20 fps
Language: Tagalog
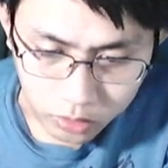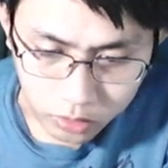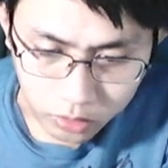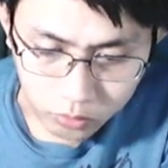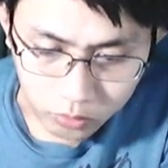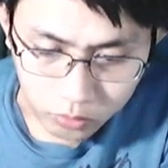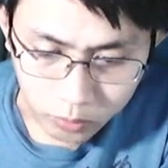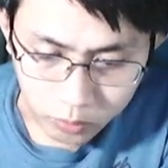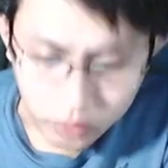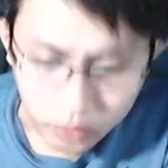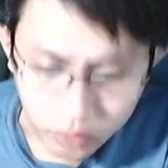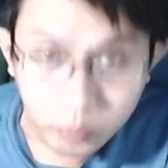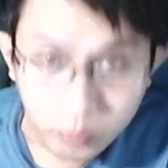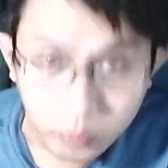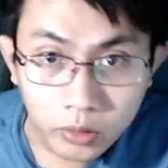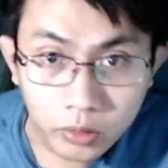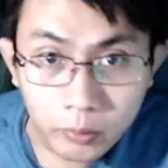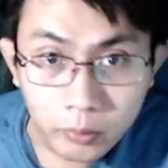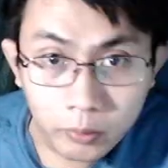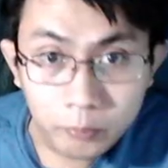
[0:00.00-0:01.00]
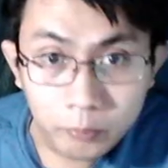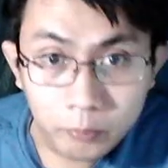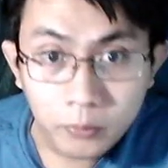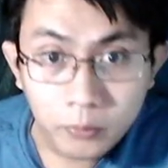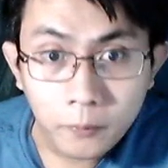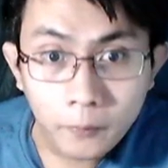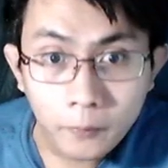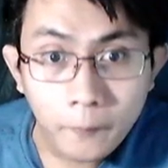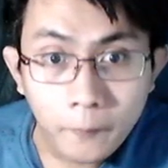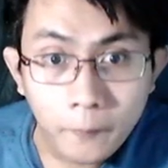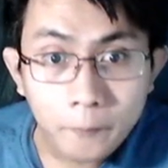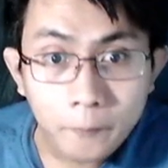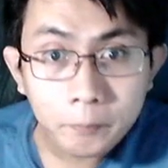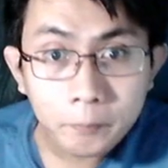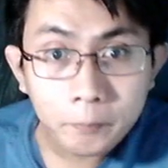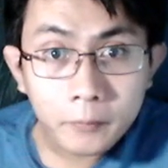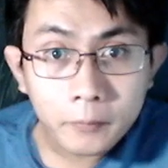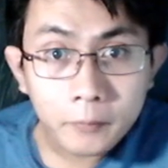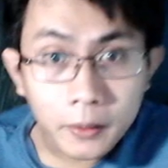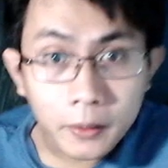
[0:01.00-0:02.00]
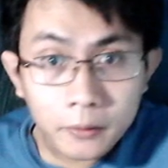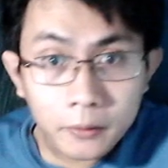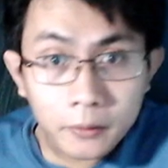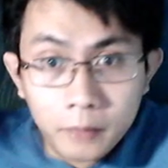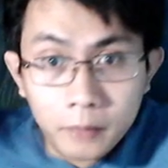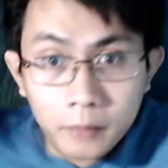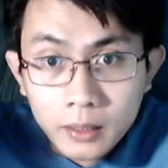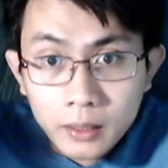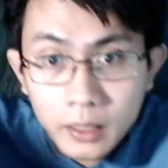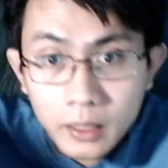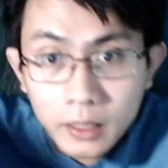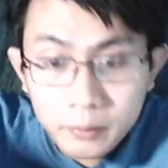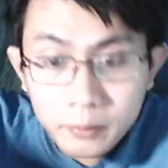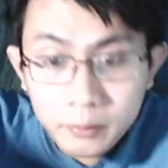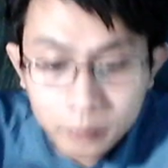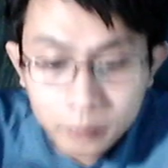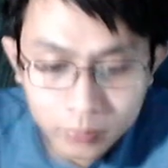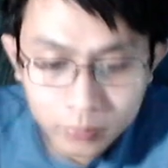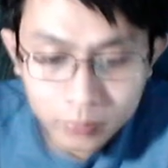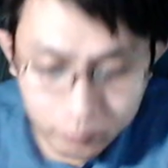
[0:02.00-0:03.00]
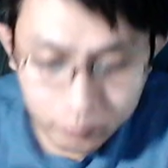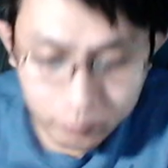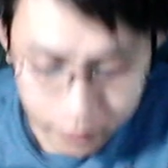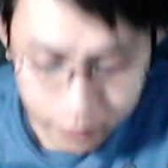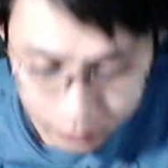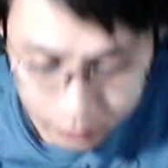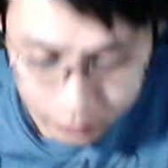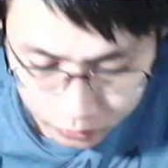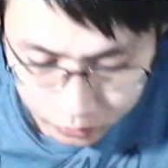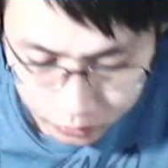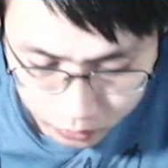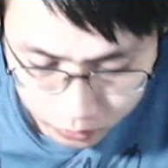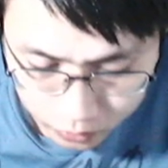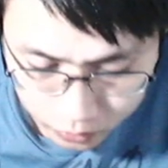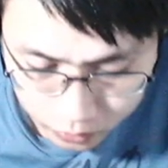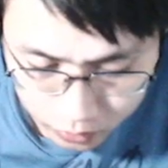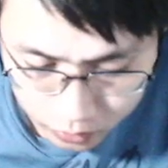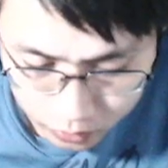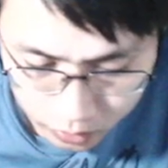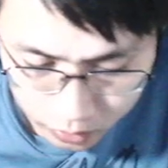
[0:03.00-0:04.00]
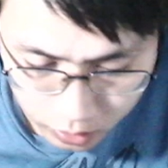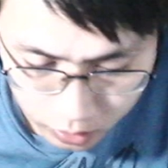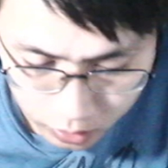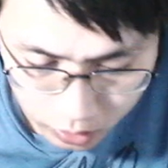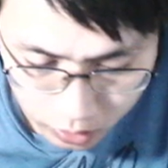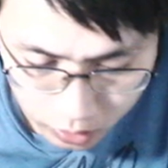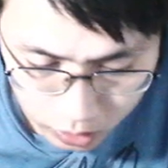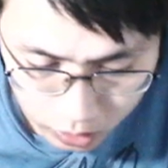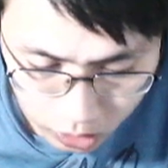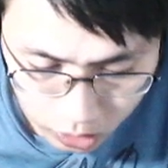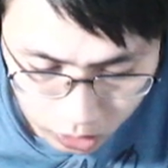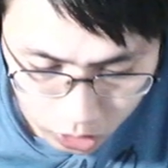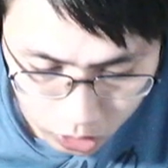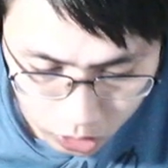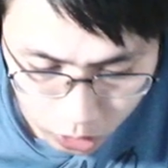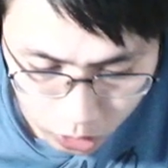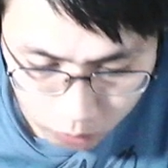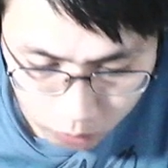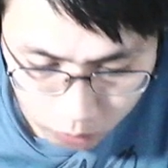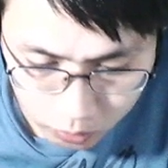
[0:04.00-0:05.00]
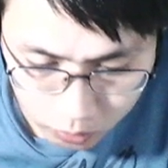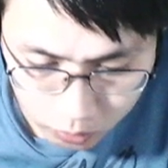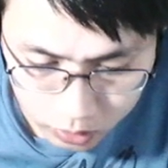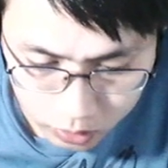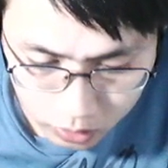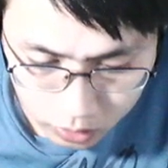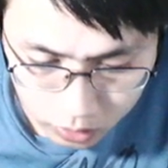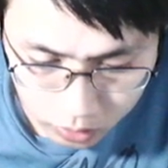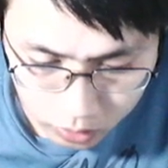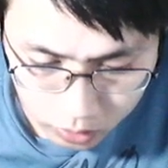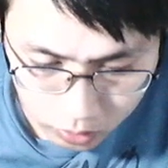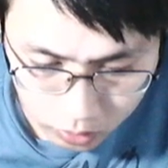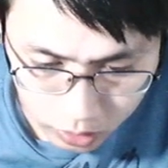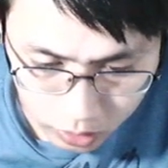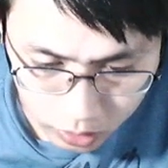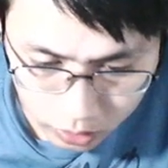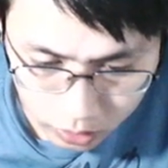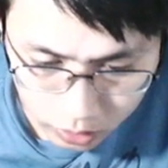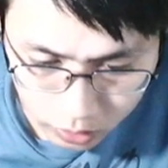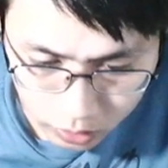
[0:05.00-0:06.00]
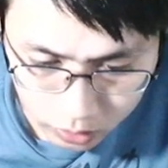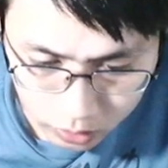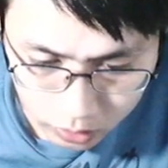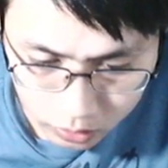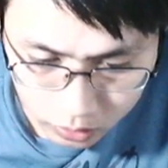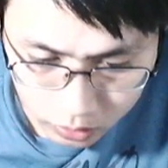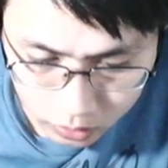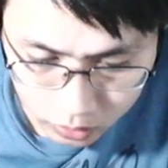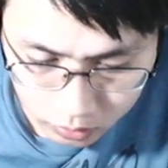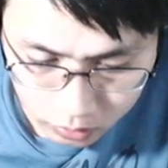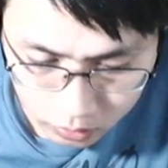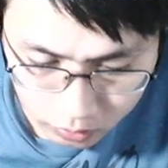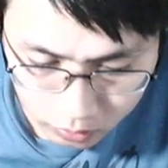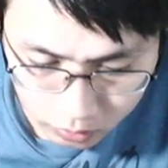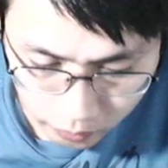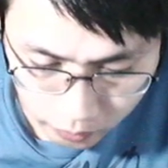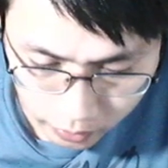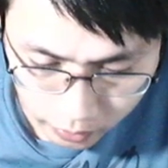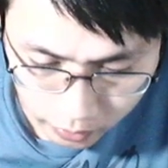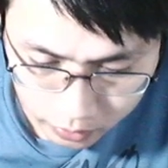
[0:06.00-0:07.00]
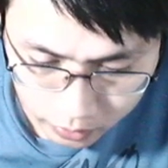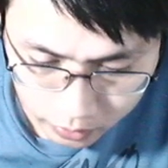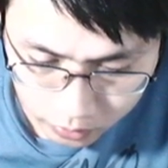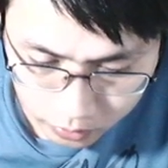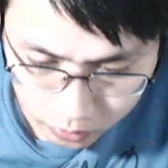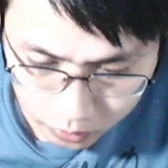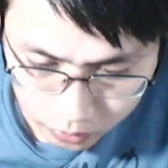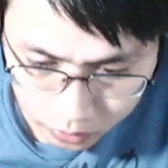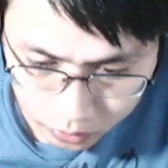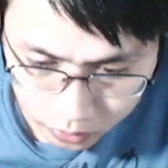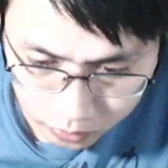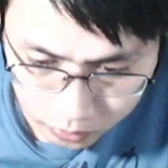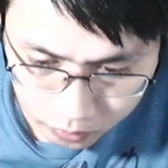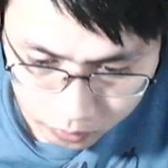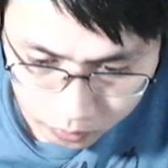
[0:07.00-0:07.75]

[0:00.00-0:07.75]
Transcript: Kung paano po naman po ano, mag-delete po ng videos dito po sa ano natin, Light Studio.